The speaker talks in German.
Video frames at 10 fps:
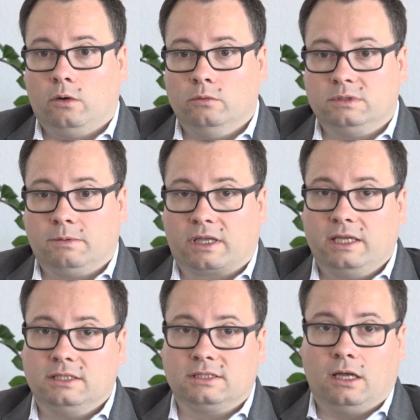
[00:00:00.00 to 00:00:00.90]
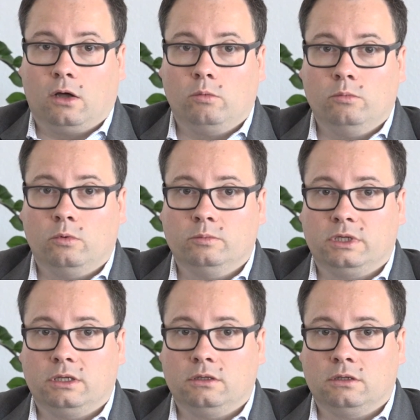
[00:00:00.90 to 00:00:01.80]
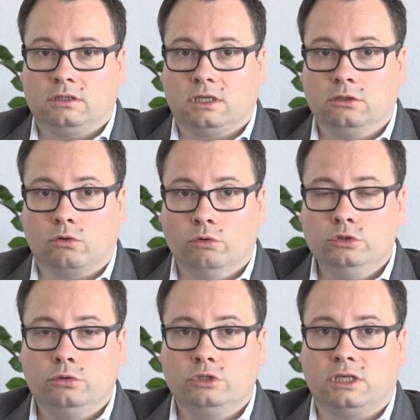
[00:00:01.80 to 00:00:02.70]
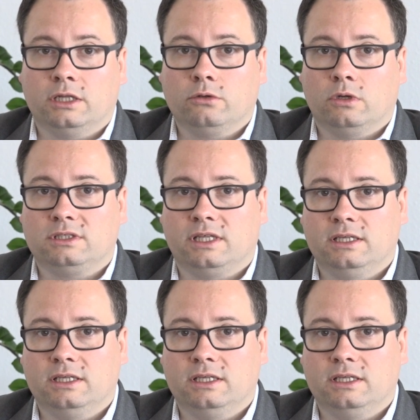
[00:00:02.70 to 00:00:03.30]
und zwar geht es darum, um den dritten Grundschulstandort,